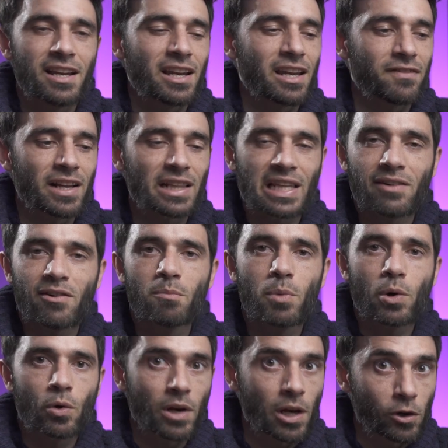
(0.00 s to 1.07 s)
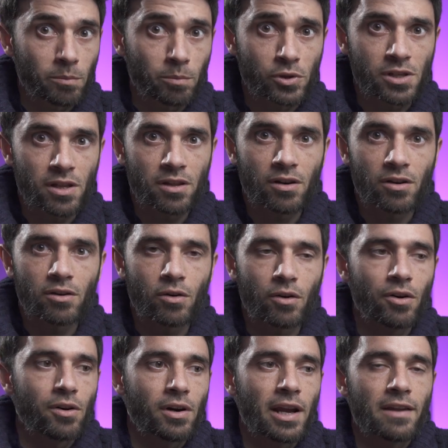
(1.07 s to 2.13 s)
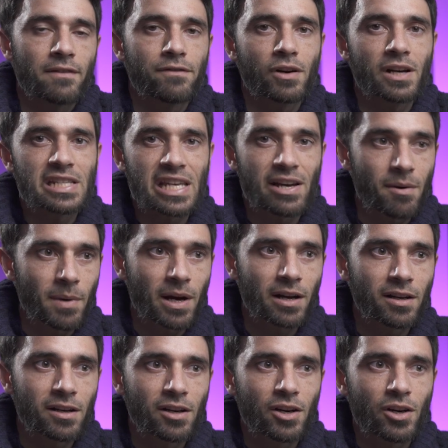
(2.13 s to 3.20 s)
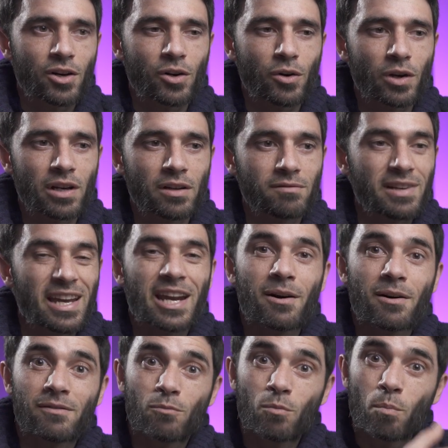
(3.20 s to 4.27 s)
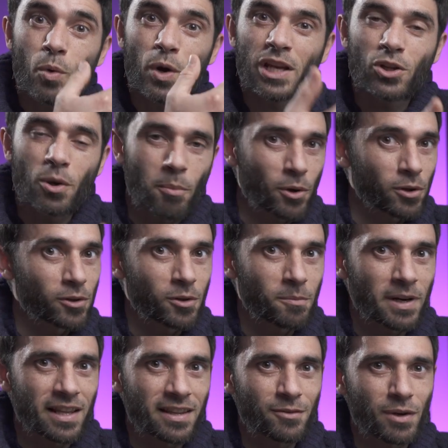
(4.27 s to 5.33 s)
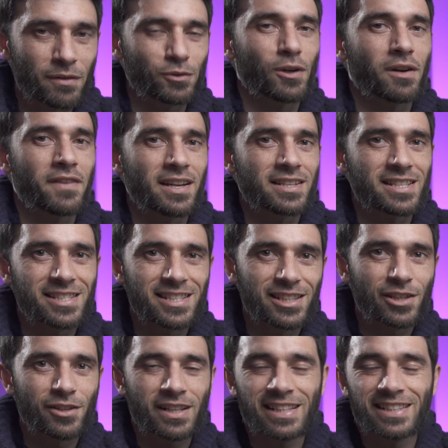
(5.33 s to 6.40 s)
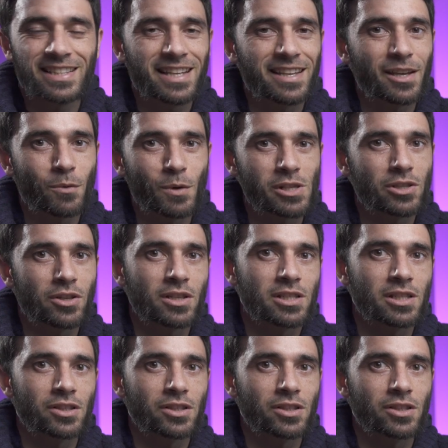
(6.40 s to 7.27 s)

le faltaba un poco en la composición o el enfoque estaba mal o era un poquito pronto para hacer una fotografía en ese sitio, cantidad de cuestiones.